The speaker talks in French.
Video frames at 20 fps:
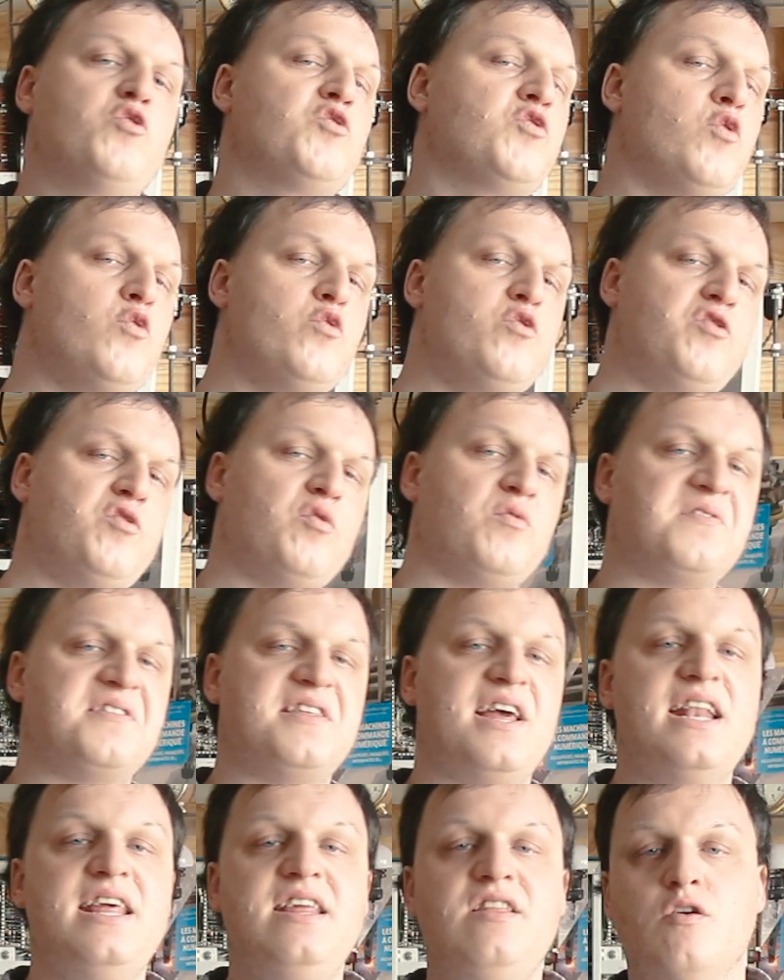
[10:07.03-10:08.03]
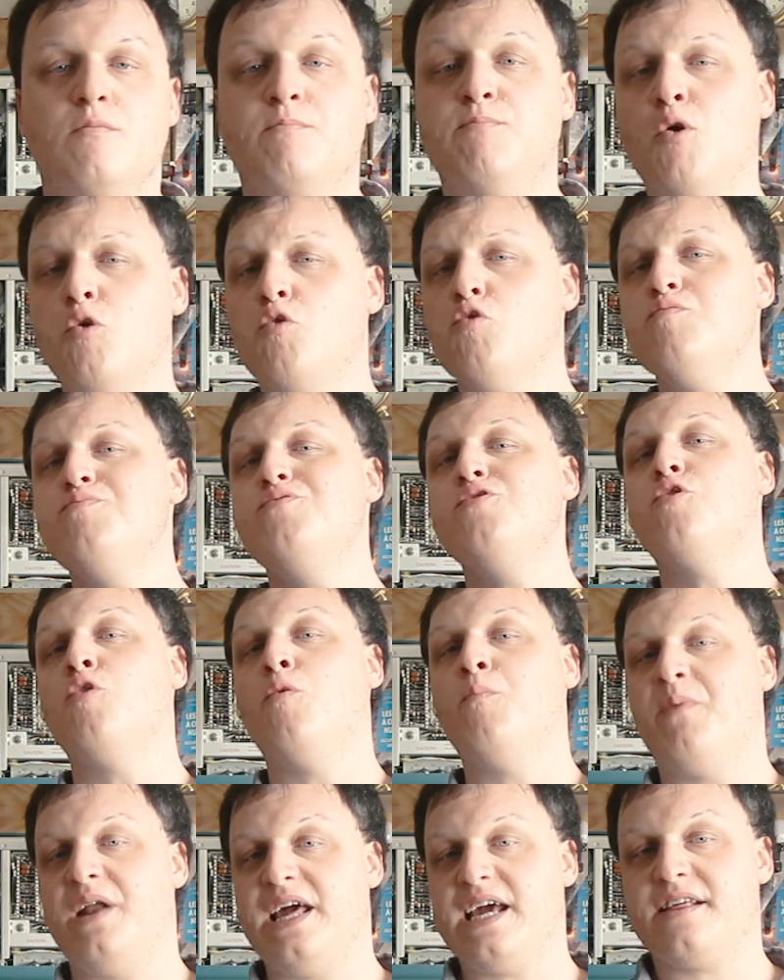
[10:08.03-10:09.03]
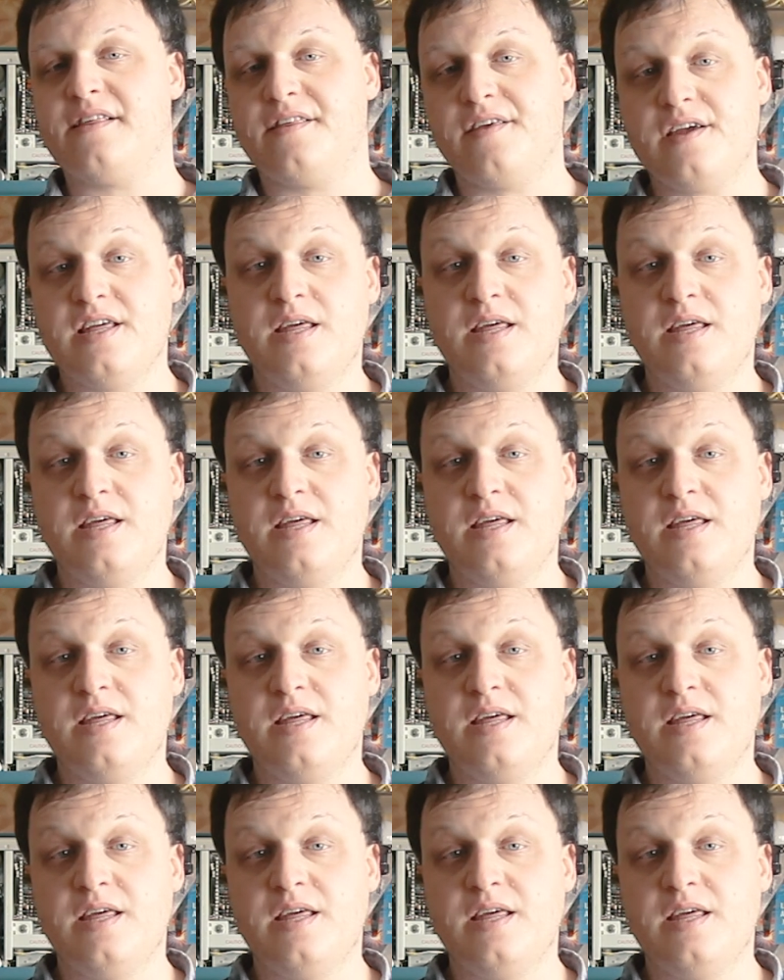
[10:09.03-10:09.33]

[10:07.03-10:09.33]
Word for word: solution saline beaucoup plus complexe